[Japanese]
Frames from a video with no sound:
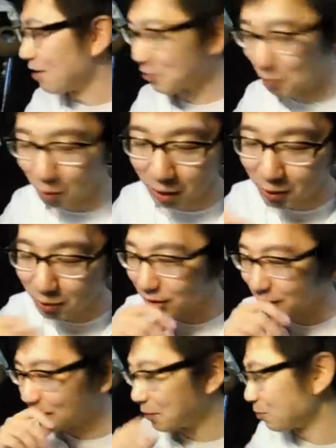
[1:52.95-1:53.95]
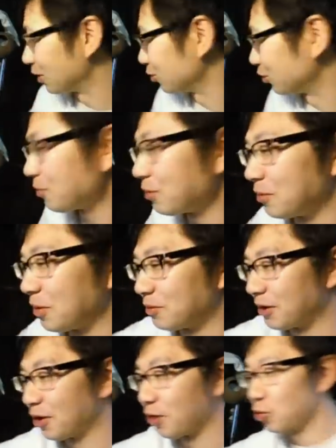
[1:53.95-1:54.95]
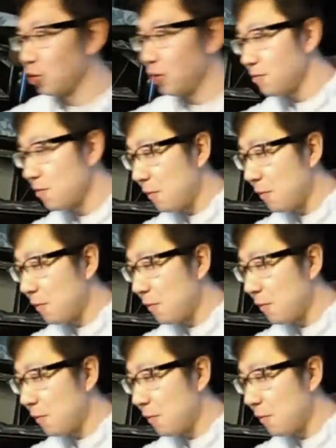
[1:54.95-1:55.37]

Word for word: これ美味しいやっぱりちょっと食べてみようみんな本当ちょっ